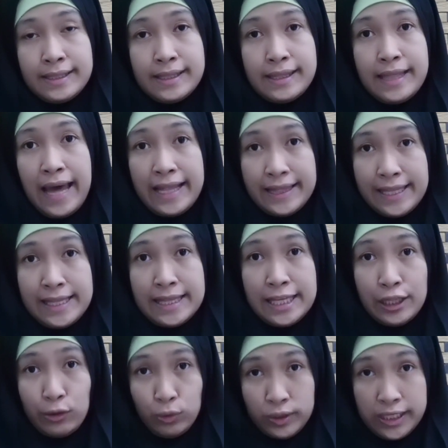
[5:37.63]
natin
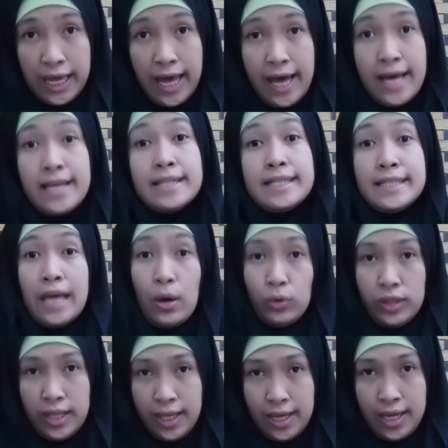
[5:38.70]
dito sa
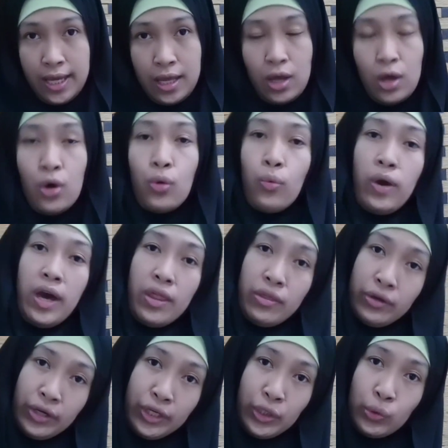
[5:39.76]
Saudi.
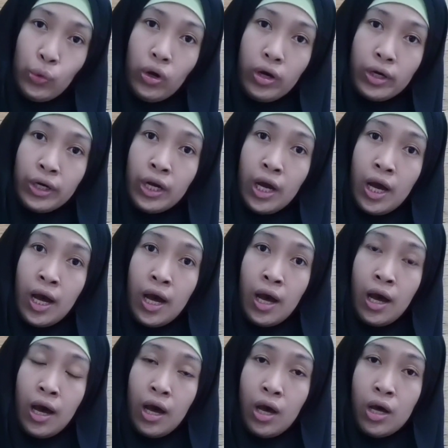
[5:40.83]
Whether you are
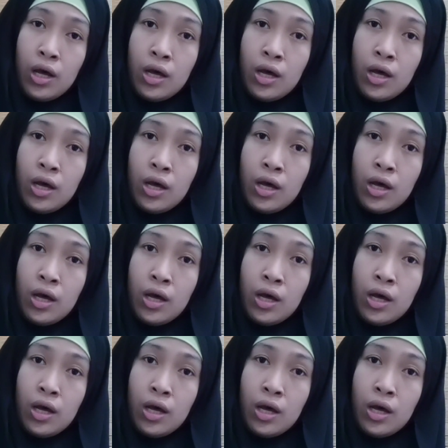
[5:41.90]
uh,